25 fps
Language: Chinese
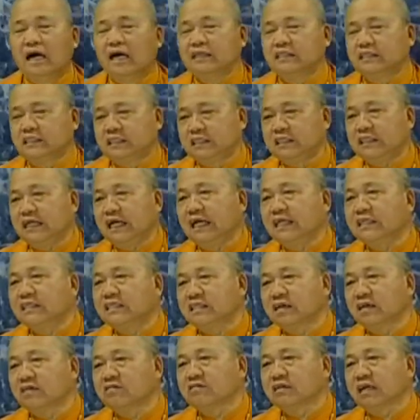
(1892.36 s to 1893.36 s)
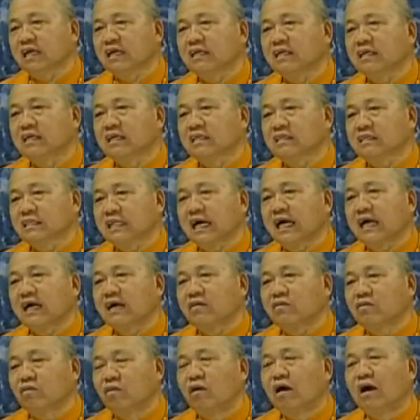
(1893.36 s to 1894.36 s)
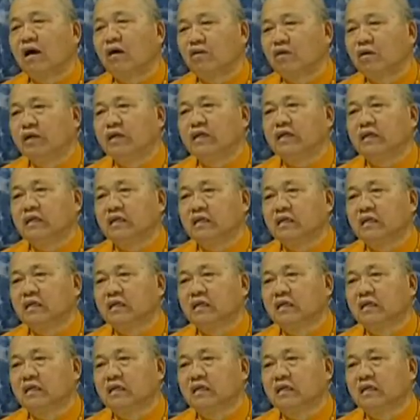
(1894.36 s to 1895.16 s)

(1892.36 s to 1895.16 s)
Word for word: 啊，齐安消灾大法会，